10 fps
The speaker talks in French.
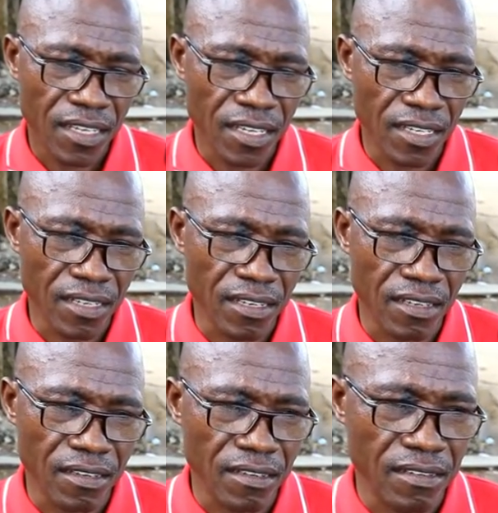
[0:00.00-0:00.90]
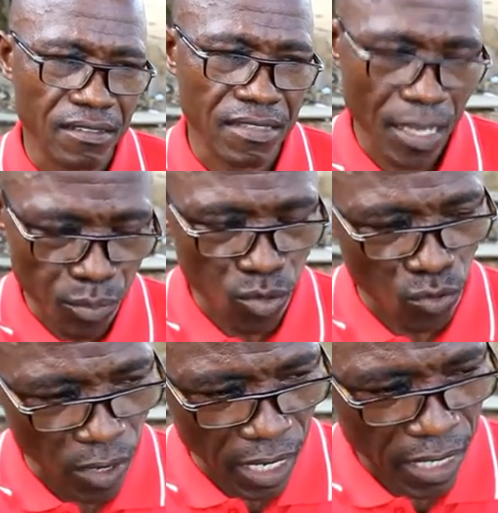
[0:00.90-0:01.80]
Et c'est
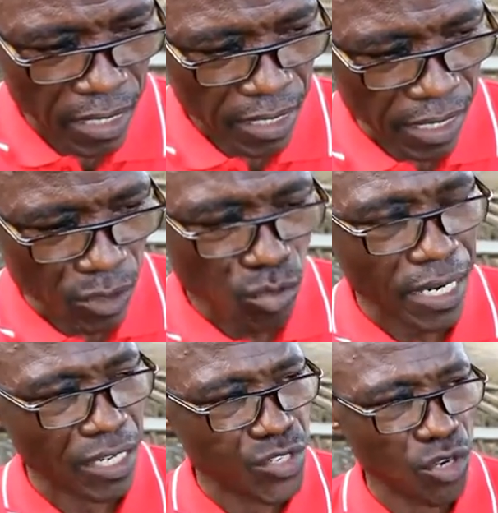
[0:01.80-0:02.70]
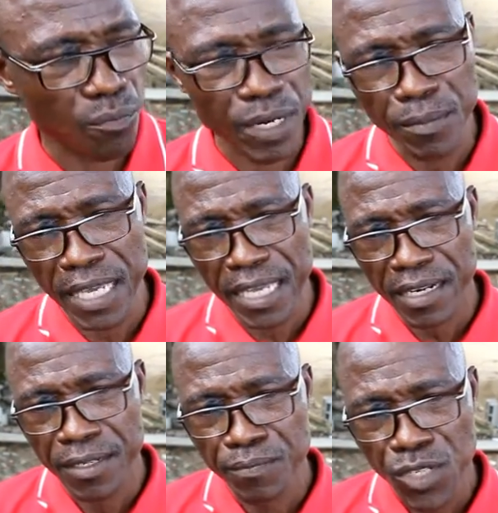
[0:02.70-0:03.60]
pourquoi, dans notre action première,
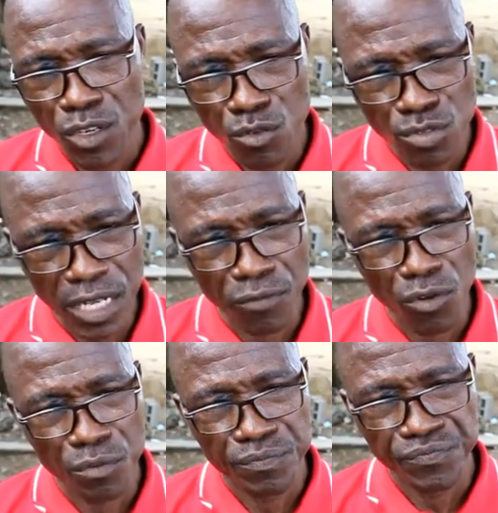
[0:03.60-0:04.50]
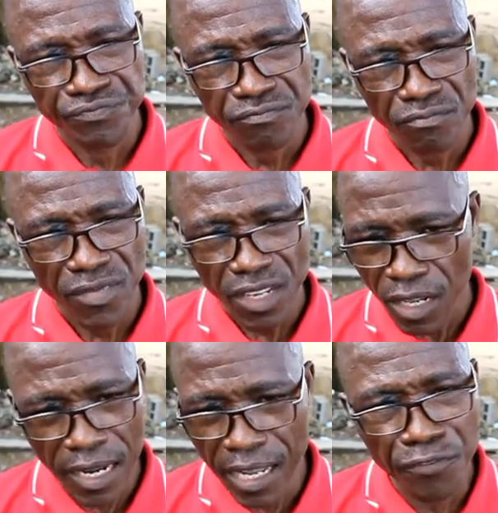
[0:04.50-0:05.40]
nous avons
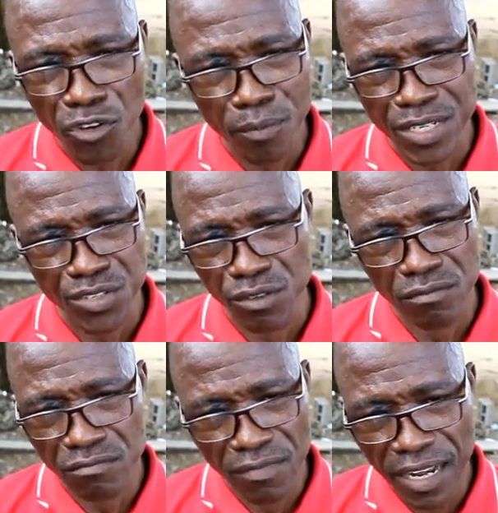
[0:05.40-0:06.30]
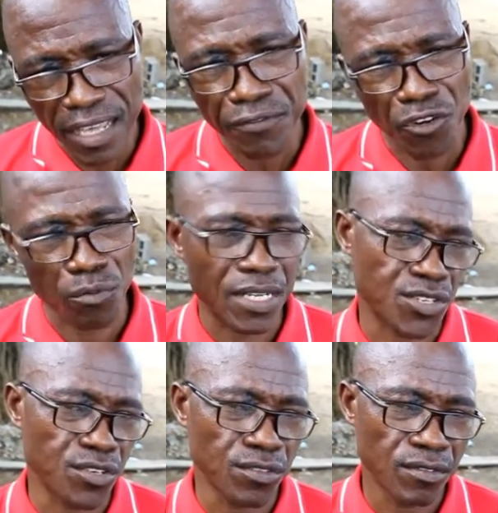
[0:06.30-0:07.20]
la formation,
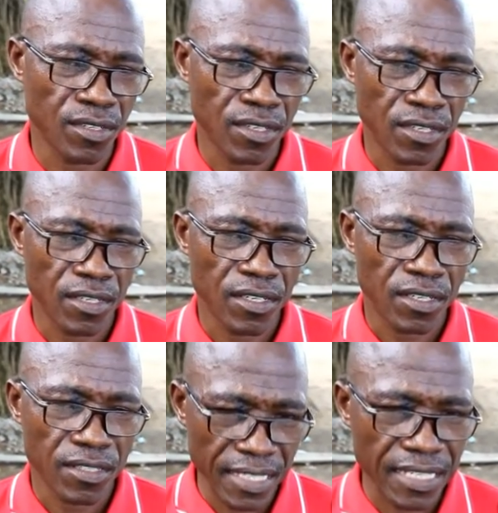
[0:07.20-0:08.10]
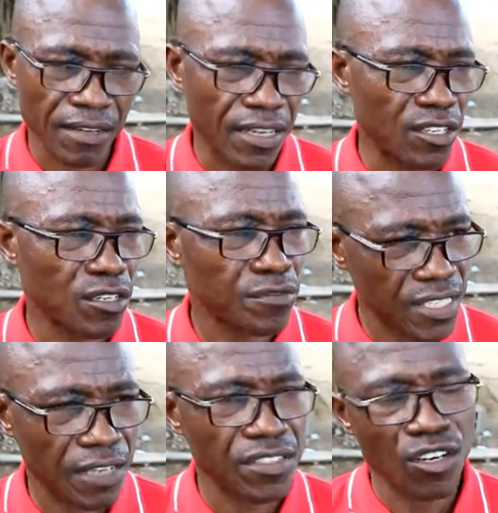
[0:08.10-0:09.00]
l'information, des travailleurs
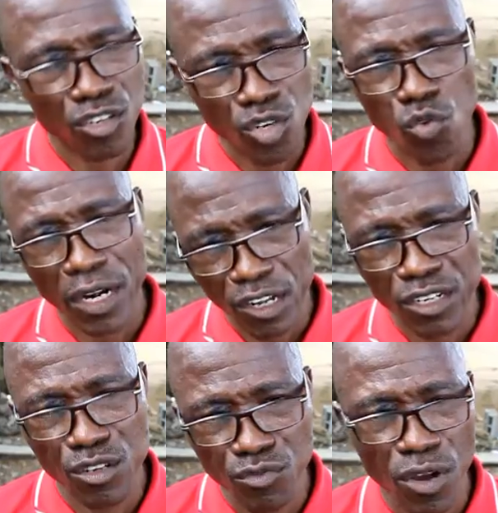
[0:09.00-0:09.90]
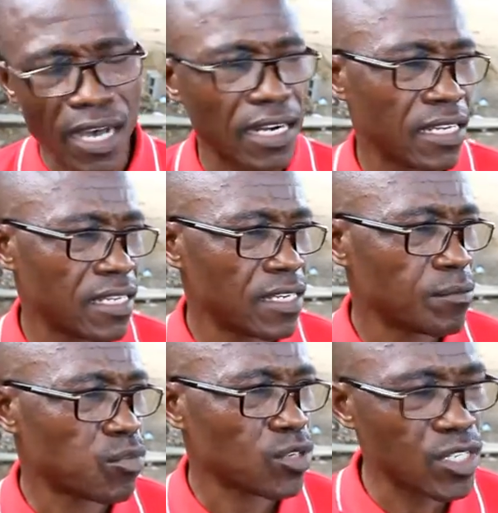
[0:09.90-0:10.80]
vis-à-vis de leurs droits, leurs devoirs,
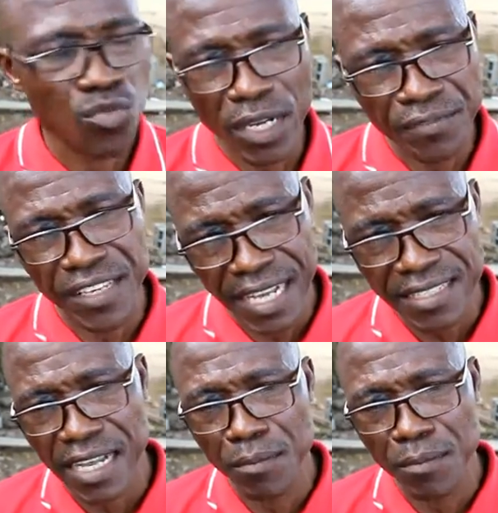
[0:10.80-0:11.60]
pour qu'ils soient efficaces quand